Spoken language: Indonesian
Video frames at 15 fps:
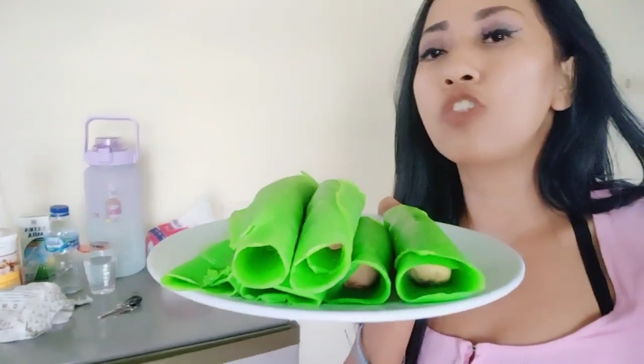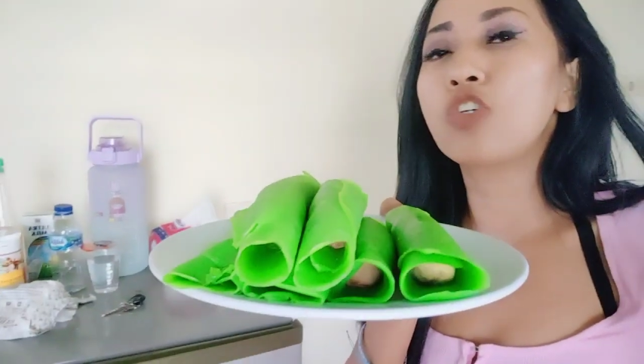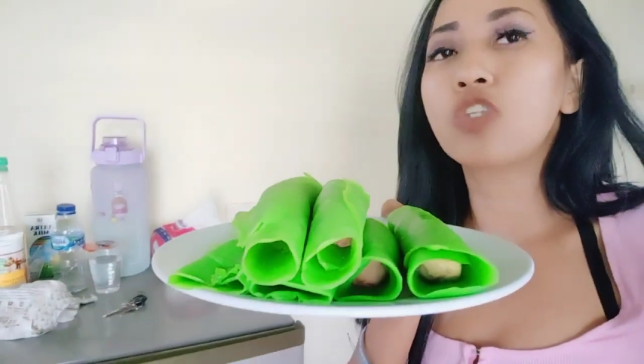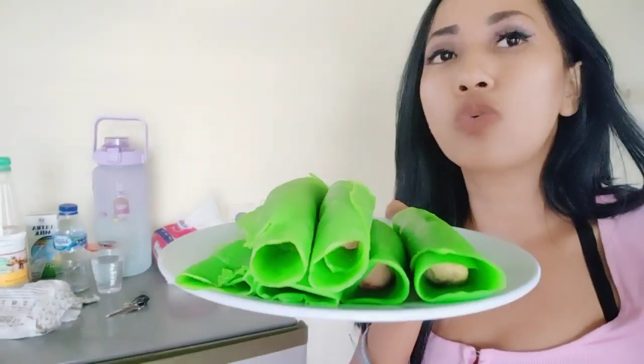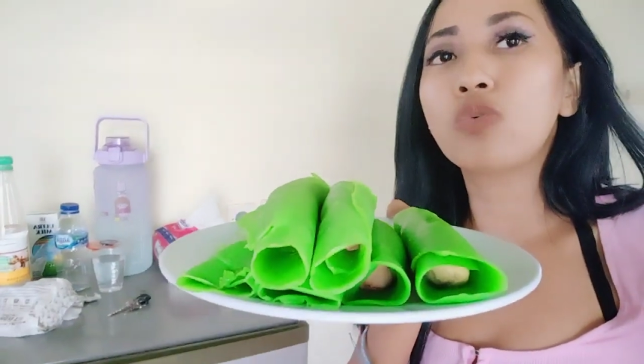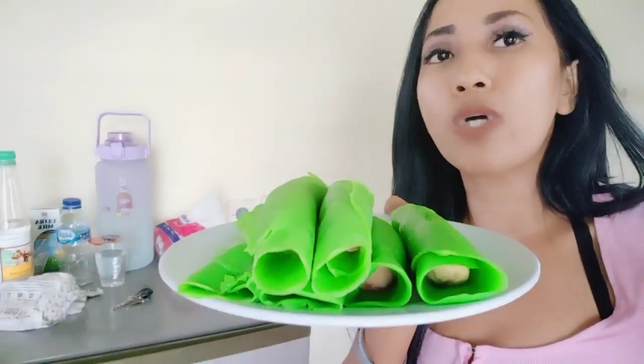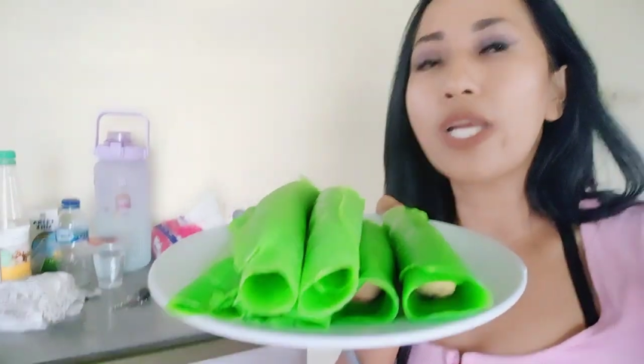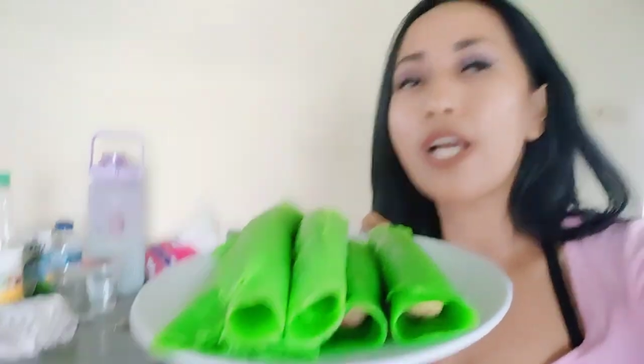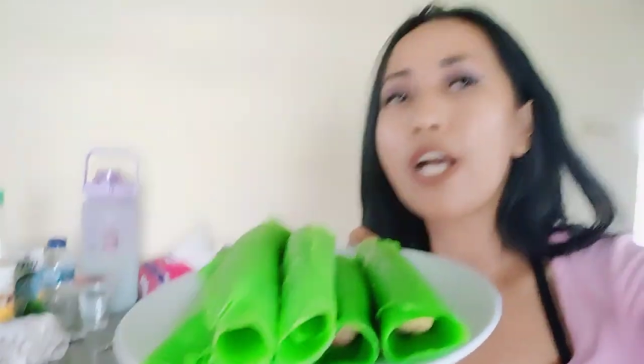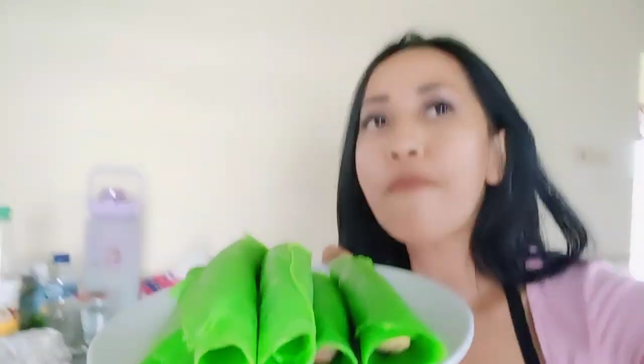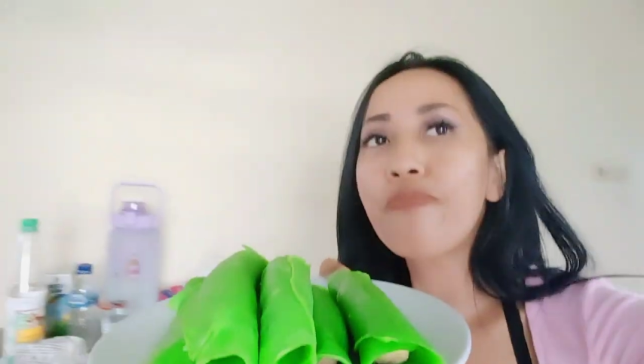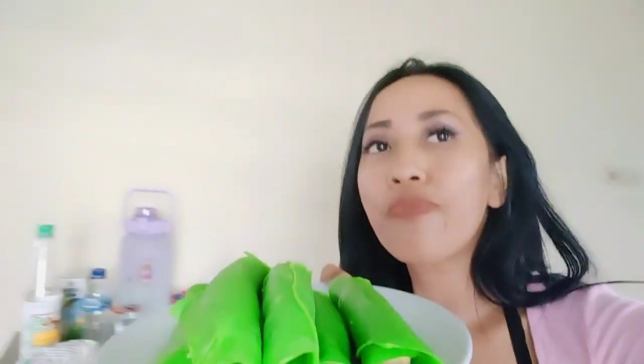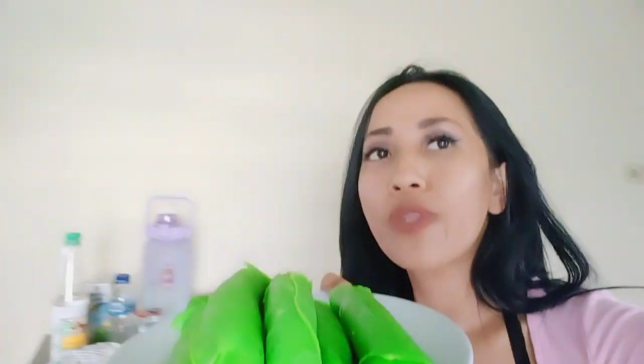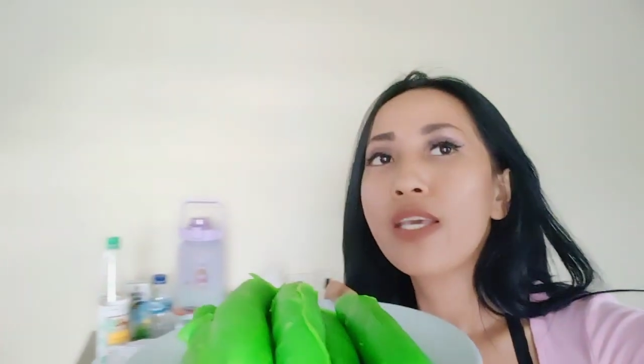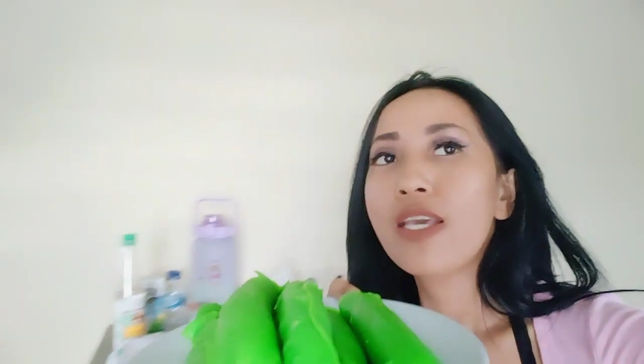Hijau tua
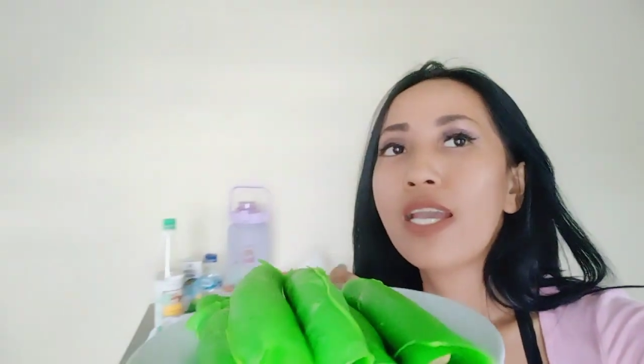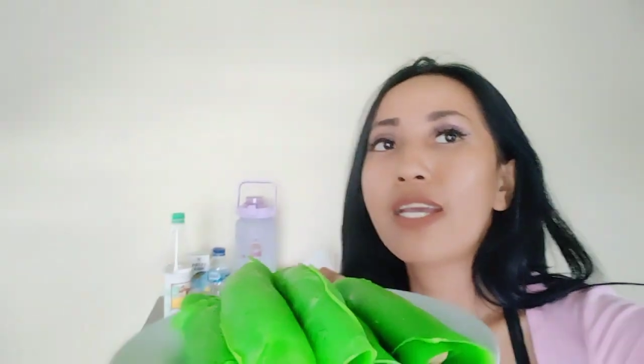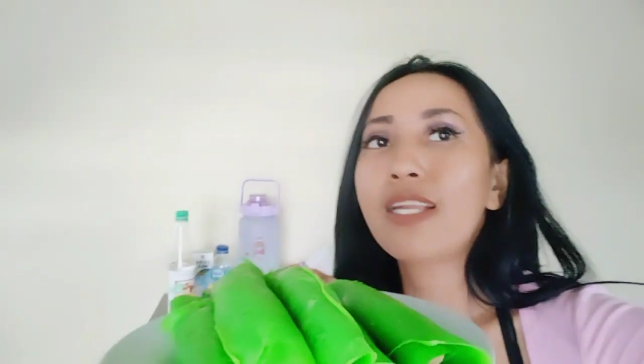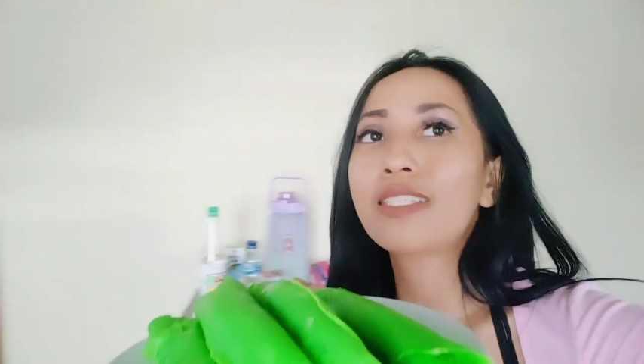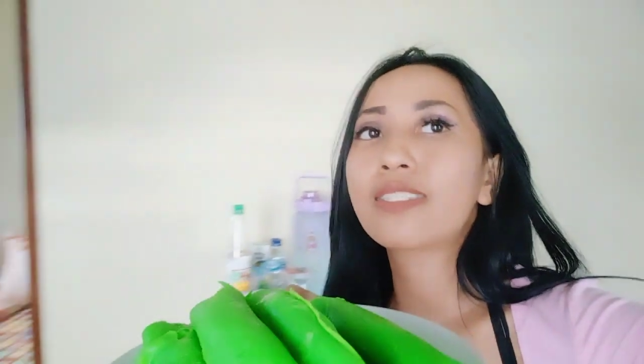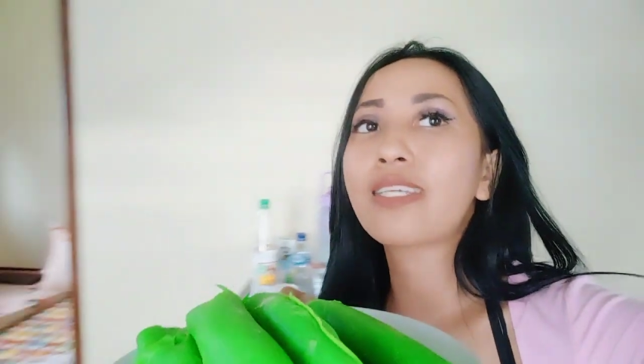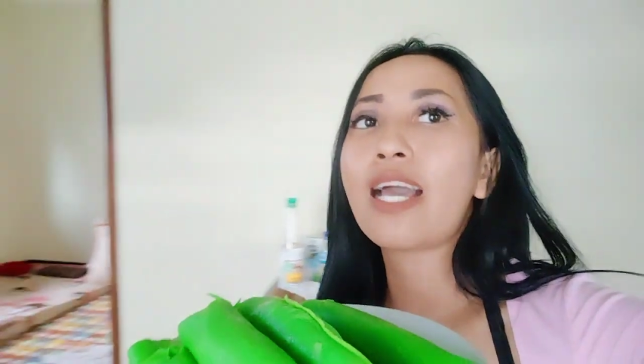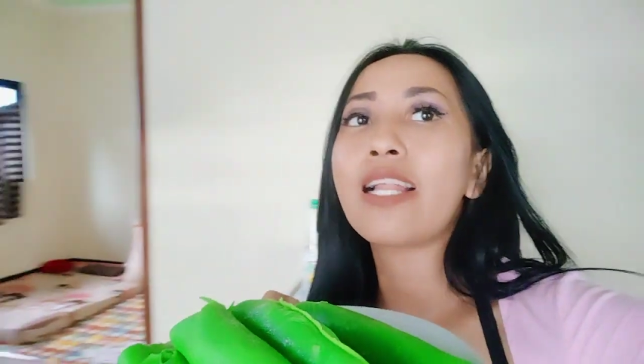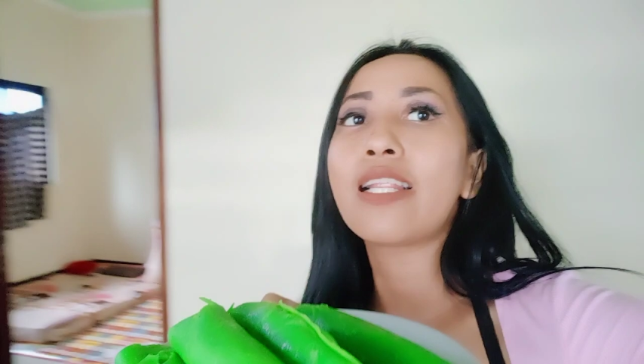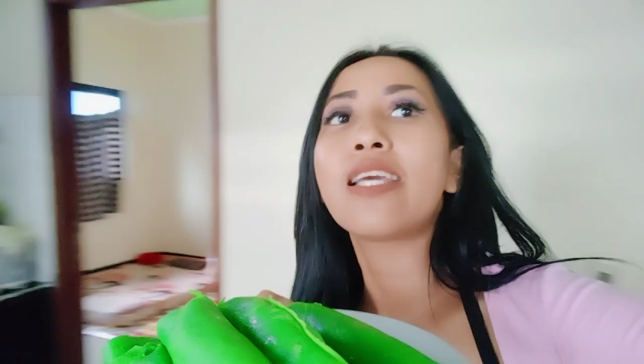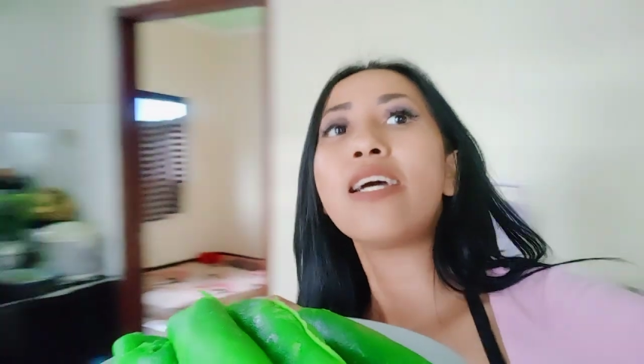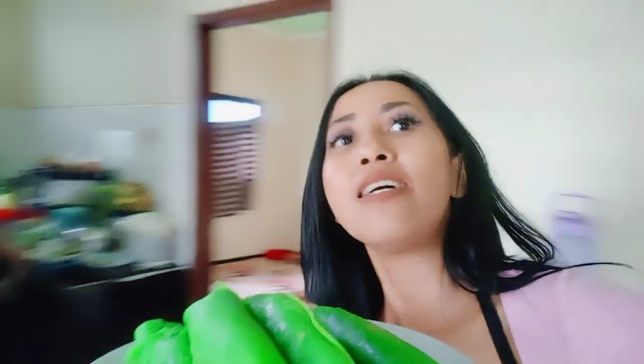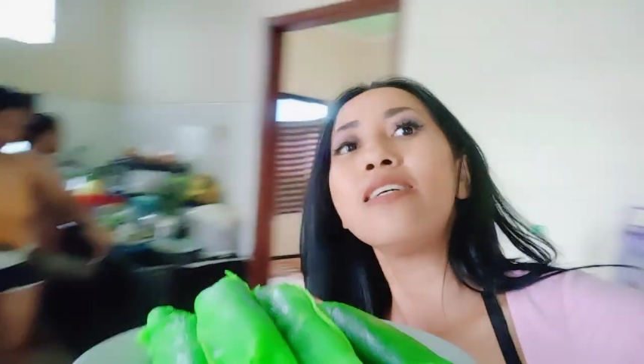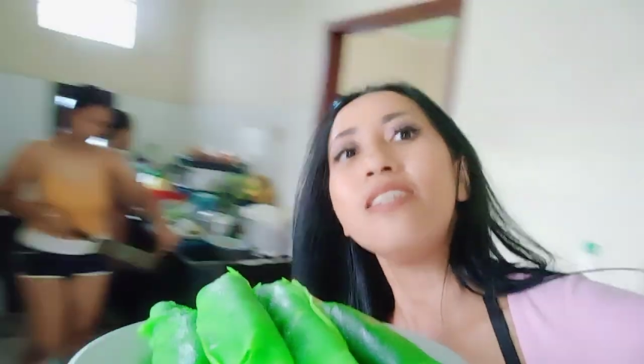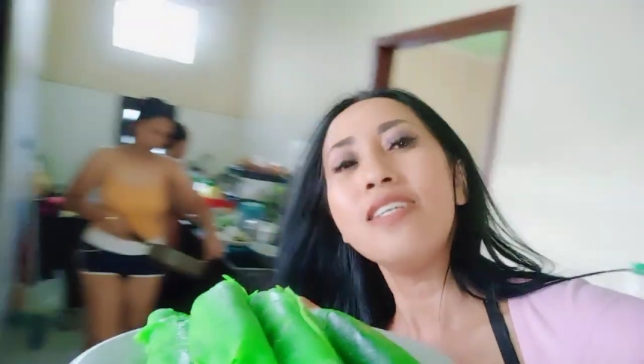ya, enak sekali
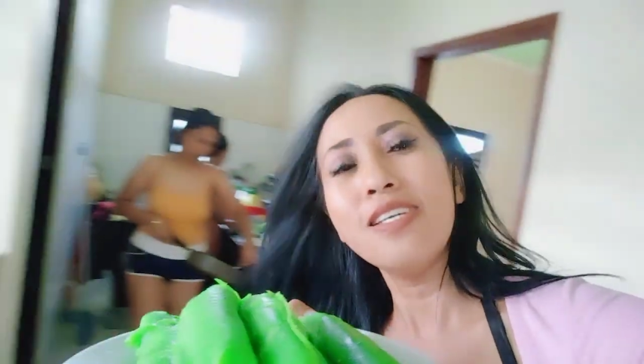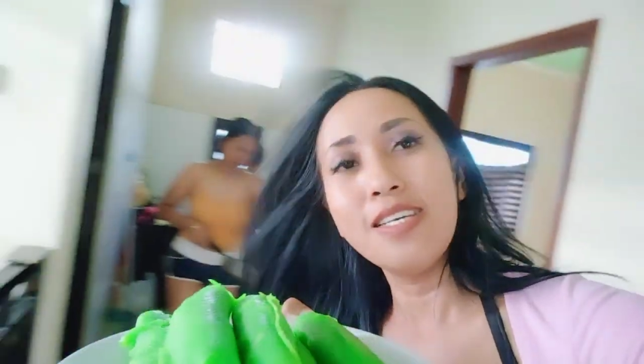ya,